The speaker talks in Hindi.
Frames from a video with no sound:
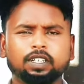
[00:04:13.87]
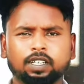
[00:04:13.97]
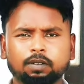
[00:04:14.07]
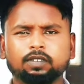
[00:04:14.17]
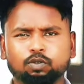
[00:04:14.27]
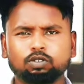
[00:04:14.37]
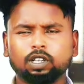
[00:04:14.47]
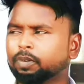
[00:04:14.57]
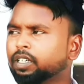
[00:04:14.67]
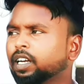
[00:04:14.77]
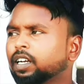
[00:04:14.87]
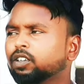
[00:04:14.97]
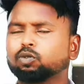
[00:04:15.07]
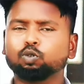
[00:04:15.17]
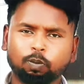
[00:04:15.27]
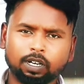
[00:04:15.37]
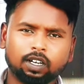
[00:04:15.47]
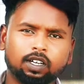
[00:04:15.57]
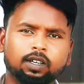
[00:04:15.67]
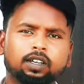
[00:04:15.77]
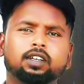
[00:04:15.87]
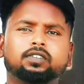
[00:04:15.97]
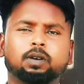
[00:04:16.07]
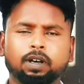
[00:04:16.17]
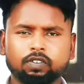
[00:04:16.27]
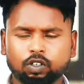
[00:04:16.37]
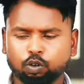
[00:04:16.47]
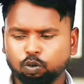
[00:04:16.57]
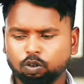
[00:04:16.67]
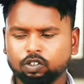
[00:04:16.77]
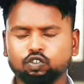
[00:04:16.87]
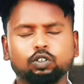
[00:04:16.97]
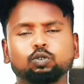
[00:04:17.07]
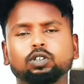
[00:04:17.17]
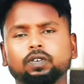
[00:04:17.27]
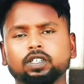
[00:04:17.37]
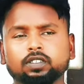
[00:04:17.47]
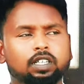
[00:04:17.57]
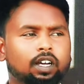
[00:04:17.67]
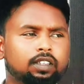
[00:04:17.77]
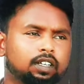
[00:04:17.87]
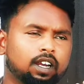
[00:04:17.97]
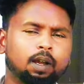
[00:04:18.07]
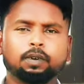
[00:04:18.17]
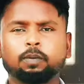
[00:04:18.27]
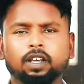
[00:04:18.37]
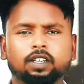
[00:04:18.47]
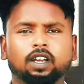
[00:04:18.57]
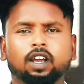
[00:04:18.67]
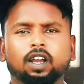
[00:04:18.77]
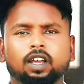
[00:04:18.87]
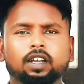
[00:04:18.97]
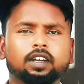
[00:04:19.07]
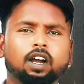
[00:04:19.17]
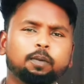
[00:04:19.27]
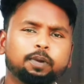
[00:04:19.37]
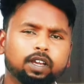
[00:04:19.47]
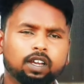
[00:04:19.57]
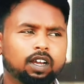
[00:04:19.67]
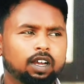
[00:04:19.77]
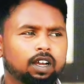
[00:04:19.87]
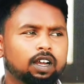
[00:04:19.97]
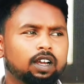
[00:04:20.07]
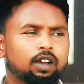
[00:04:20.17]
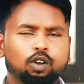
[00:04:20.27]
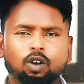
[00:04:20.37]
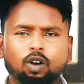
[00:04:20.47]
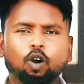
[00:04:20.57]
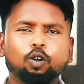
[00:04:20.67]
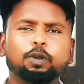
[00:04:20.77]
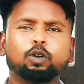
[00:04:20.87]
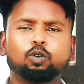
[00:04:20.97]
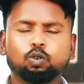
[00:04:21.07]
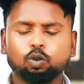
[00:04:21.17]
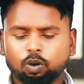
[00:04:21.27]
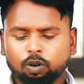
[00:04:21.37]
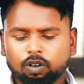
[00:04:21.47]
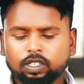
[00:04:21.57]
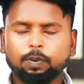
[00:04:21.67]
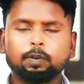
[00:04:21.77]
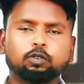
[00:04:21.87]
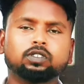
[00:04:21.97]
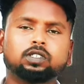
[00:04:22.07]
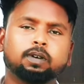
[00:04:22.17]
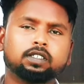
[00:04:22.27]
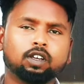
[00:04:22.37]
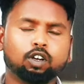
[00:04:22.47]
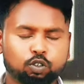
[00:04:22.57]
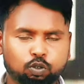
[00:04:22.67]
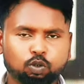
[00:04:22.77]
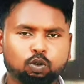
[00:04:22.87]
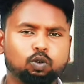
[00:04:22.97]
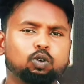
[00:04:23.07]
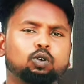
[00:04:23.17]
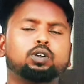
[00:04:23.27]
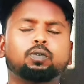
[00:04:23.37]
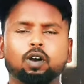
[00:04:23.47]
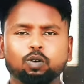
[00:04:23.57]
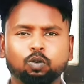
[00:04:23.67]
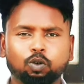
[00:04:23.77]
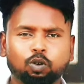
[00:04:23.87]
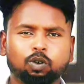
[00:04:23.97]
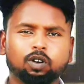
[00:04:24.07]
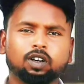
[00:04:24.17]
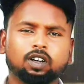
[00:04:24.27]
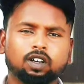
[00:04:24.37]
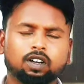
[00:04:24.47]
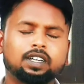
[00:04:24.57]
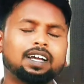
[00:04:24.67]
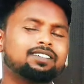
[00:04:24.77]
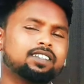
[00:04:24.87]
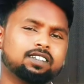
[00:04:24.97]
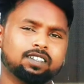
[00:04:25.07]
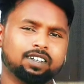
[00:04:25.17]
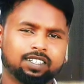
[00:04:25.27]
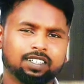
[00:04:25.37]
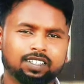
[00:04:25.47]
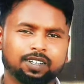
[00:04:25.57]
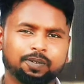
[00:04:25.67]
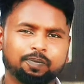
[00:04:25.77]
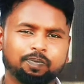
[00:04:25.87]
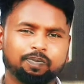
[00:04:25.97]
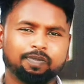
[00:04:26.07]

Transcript: बन गई सोशल मीडिया के थ्रू बन गई समाज के लोगों के सहयोग की वजह से यहाँ तक नाम कमा लिए लेकिन अब ये और भी लोगों को या फिर बहुजन समाज की लड़कियों को युवाओं को क्या संदेश देना चाहती है